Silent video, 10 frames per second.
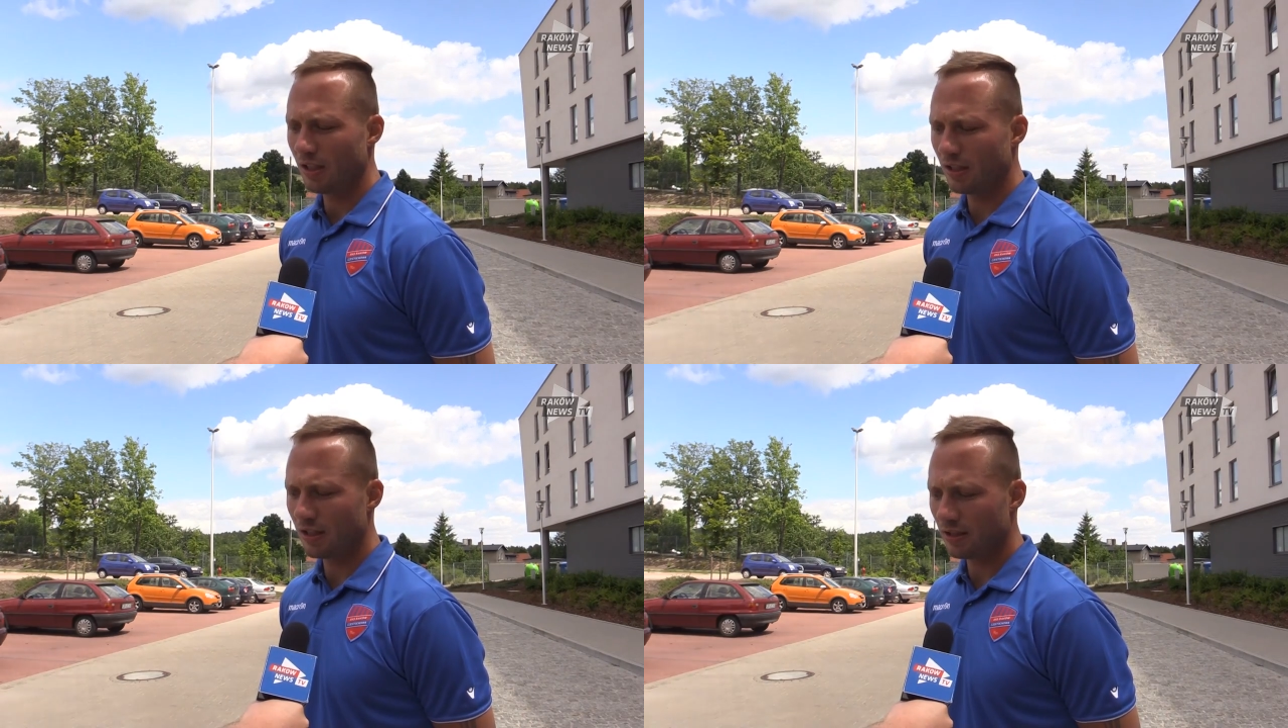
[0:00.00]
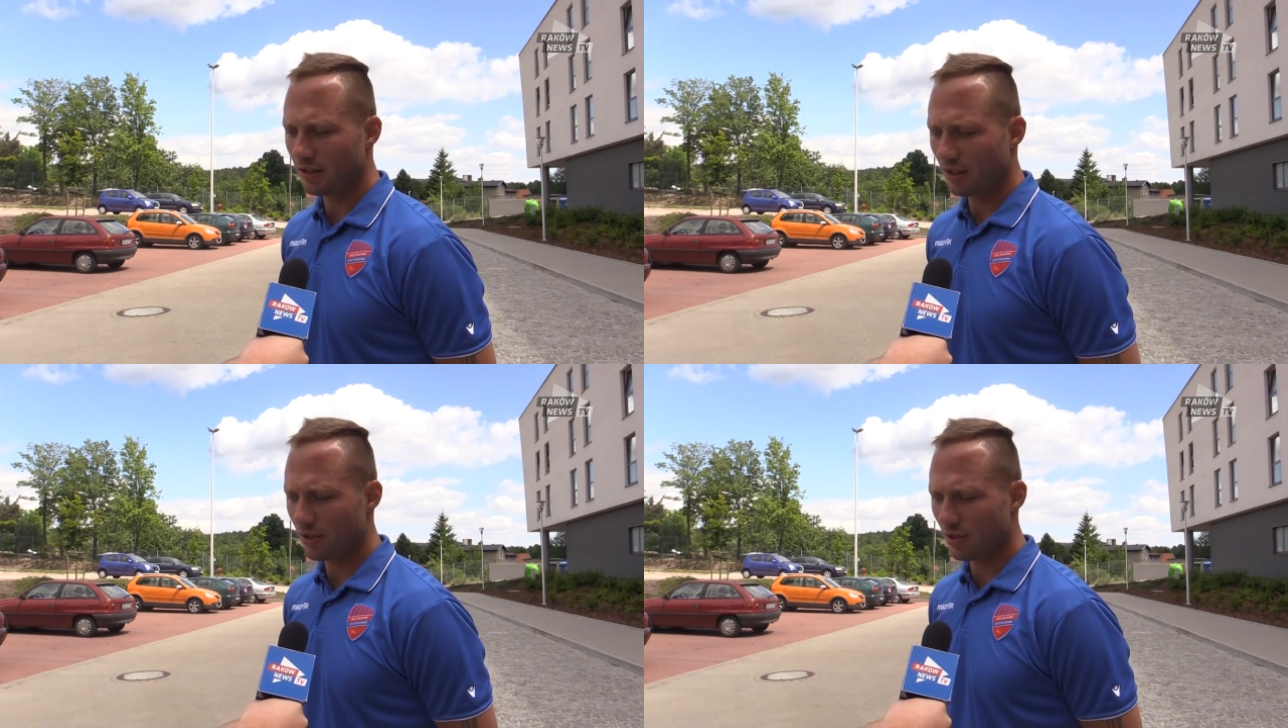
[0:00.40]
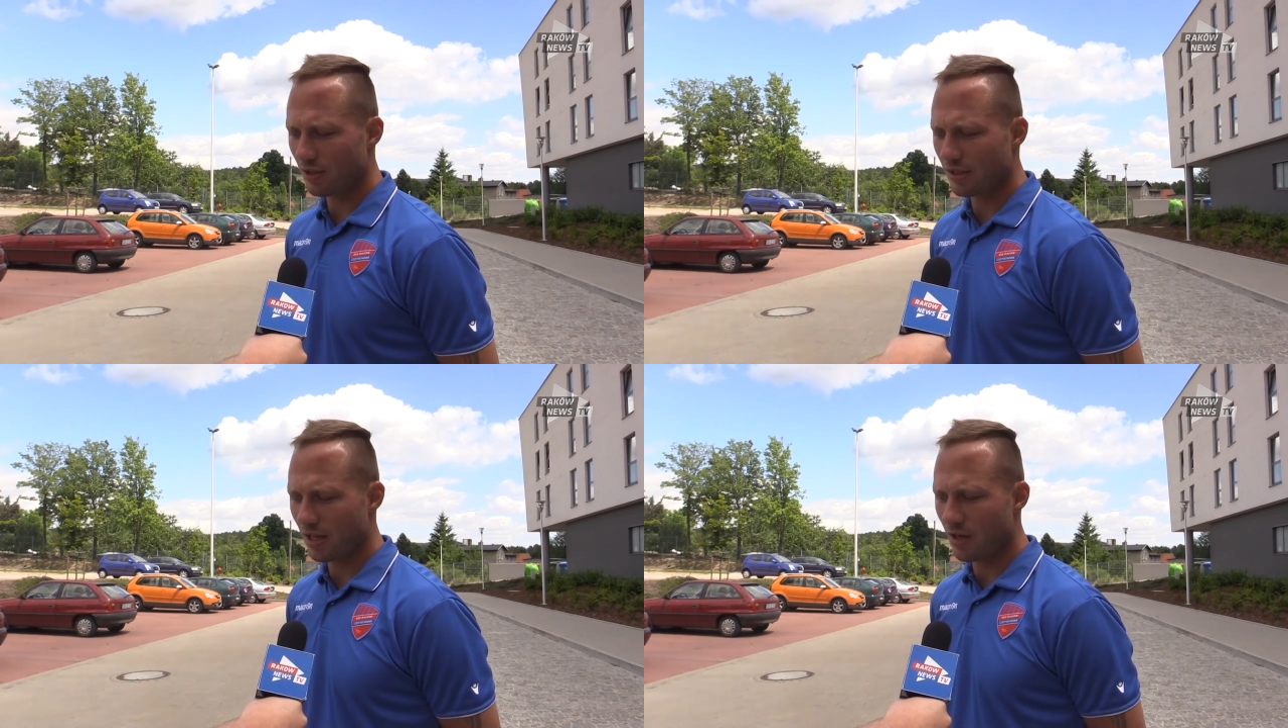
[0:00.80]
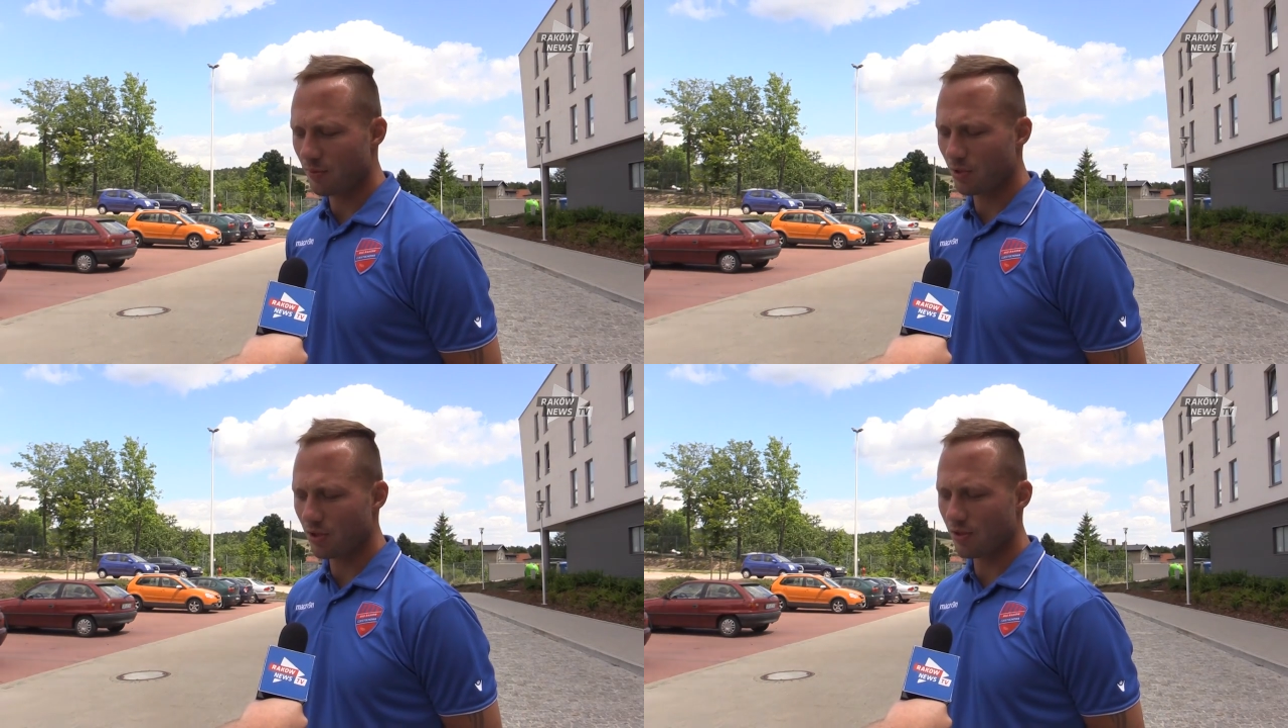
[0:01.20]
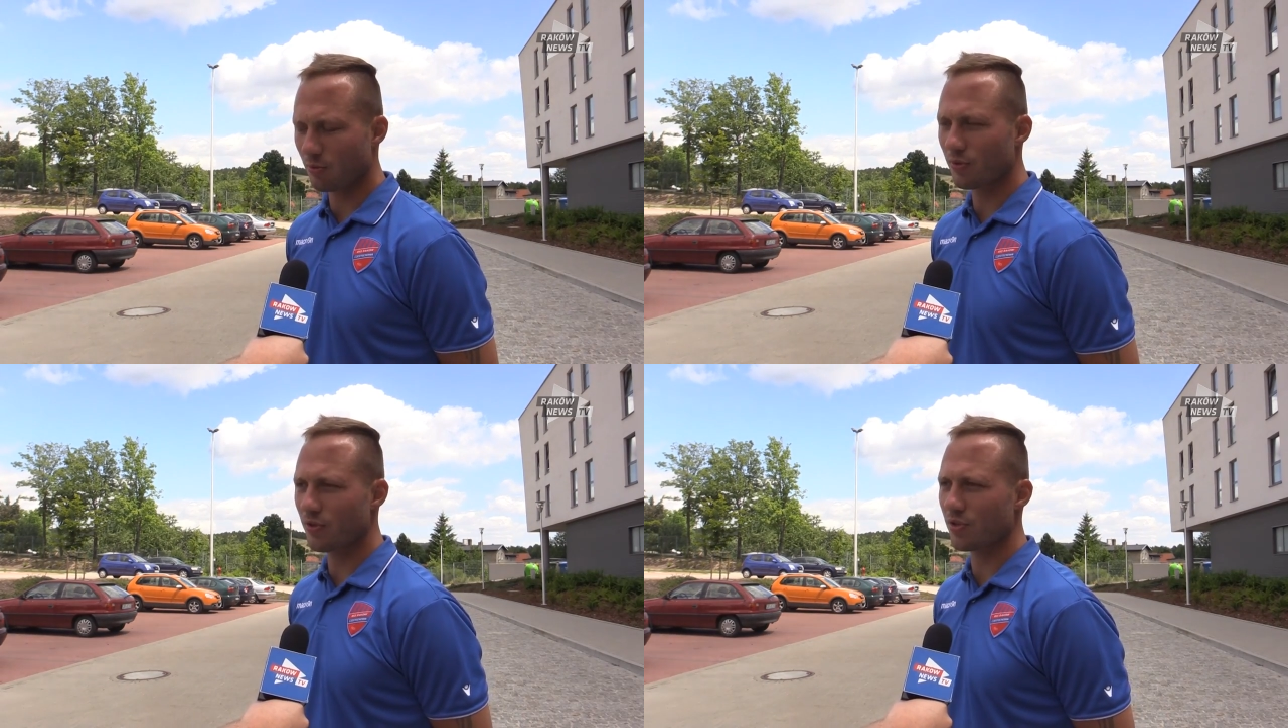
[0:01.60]
E, także starałem się
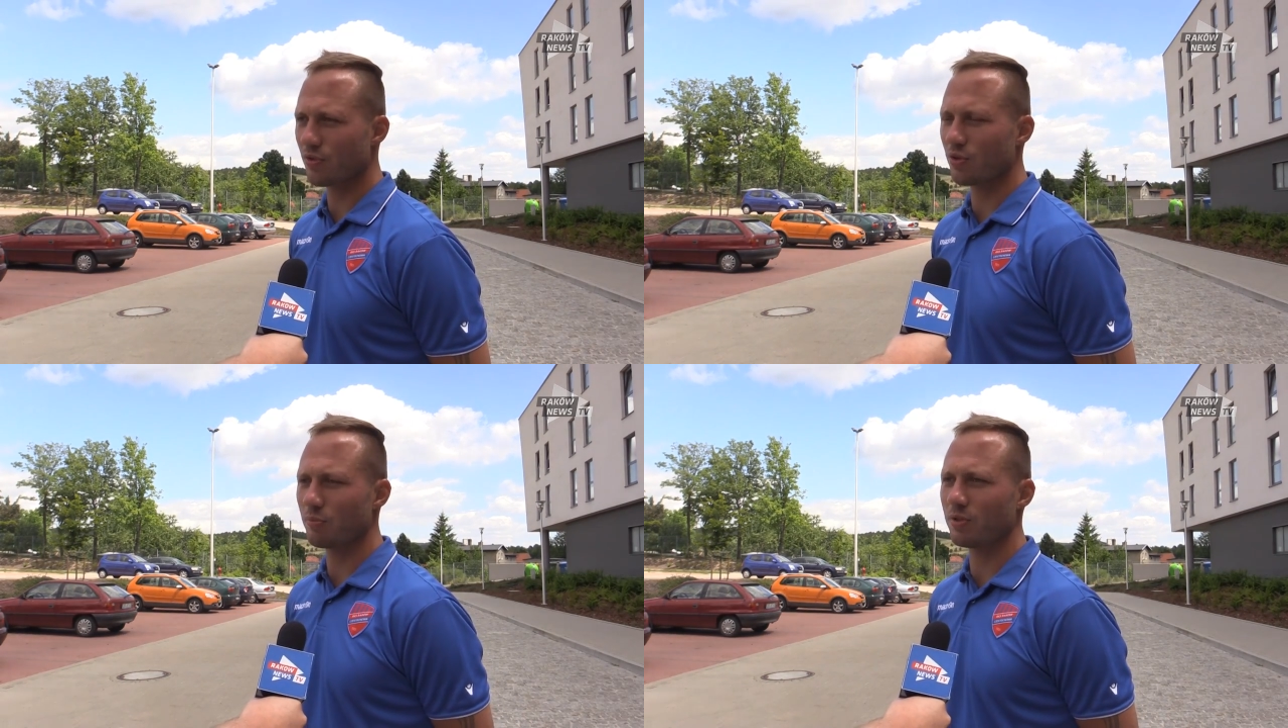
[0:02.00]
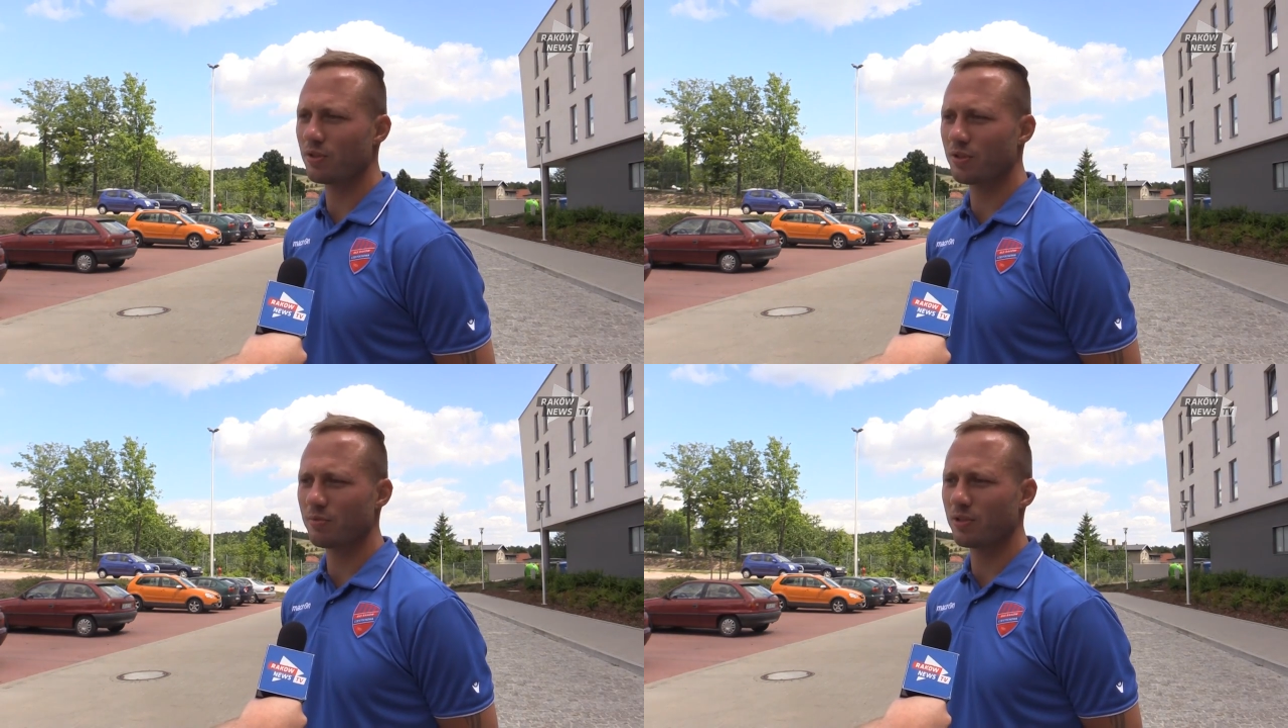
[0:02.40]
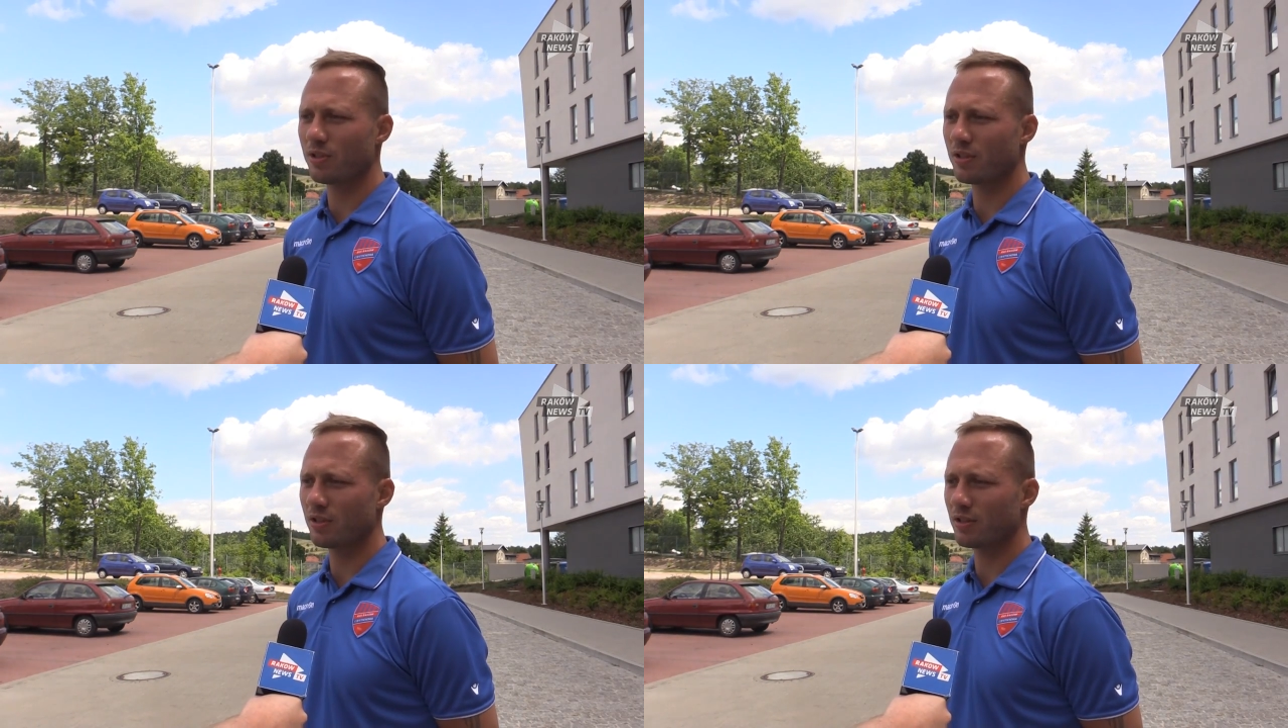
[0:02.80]
zrobić wszystko, żeby, żeby te,